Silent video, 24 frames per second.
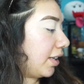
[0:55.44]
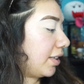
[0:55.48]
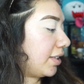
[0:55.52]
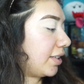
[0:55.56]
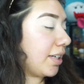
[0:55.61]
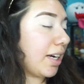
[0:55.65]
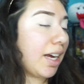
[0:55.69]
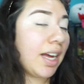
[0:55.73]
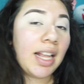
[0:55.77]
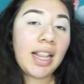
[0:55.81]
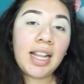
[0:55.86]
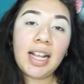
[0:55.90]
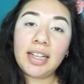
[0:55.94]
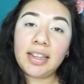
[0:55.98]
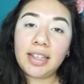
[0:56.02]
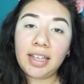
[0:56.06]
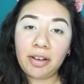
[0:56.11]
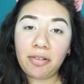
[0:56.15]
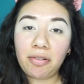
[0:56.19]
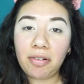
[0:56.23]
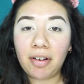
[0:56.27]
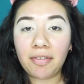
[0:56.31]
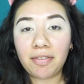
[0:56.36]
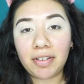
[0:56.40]
Ya la
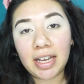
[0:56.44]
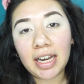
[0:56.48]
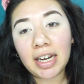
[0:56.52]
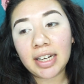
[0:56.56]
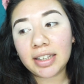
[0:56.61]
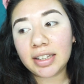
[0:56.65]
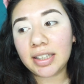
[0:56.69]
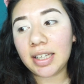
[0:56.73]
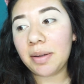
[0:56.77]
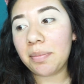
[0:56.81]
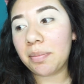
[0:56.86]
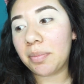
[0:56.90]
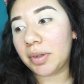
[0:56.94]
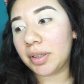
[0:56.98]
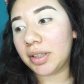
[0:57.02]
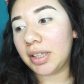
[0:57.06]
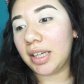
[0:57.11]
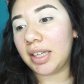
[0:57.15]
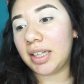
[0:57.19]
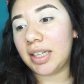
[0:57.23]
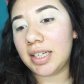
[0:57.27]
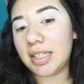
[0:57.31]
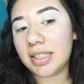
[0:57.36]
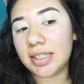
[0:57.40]
tengo abierta
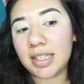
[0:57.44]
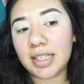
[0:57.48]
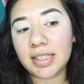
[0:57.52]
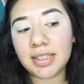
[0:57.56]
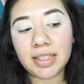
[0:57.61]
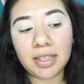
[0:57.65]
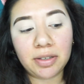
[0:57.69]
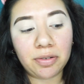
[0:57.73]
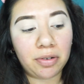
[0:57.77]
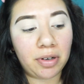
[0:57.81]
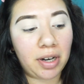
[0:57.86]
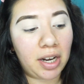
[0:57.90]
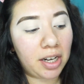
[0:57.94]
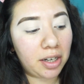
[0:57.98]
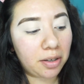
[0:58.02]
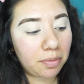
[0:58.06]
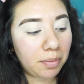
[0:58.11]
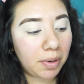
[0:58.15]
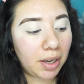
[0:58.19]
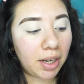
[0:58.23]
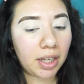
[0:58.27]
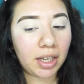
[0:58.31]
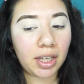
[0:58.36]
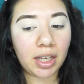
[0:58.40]
porque quise
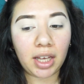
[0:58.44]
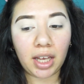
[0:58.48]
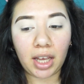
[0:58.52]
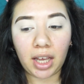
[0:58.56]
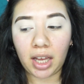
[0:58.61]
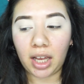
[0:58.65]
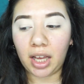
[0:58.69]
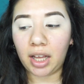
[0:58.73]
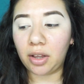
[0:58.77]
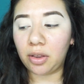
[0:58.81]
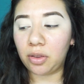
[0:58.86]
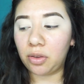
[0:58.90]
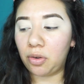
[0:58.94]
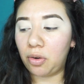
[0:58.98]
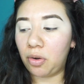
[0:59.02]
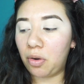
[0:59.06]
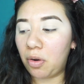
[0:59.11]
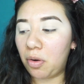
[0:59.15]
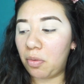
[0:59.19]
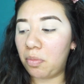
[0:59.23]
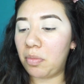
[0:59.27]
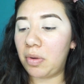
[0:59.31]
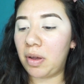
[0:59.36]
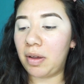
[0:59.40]
asegurarme que
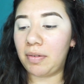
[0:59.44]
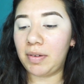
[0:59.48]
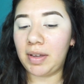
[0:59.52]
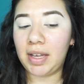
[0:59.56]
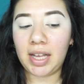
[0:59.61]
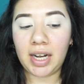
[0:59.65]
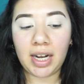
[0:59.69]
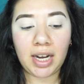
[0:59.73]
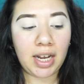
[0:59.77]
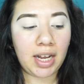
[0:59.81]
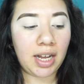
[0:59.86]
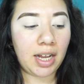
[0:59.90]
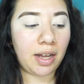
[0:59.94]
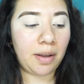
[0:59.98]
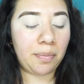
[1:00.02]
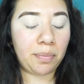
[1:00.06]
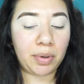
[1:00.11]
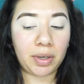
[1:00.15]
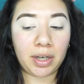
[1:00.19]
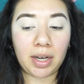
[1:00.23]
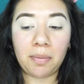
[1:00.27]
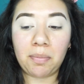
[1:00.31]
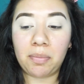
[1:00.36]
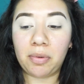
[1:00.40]
no me viera,
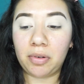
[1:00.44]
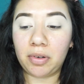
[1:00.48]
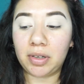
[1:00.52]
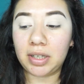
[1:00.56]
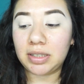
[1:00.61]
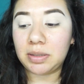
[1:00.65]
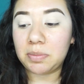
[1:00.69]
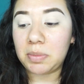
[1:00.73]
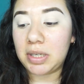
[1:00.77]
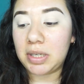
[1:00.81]
por ejemplo, que se